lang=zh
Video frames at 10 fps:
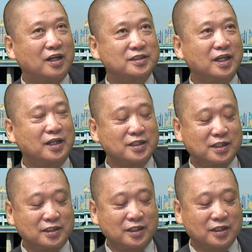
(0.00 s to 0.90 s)
这个
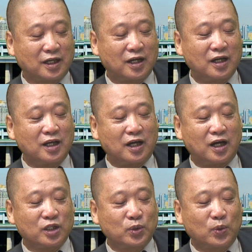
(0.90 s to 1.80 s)
行程呢，
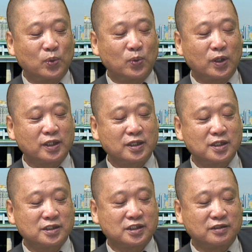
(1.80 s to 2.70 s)
通过
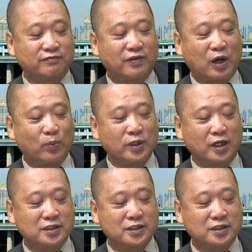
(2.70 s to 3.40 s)
特使访问呢，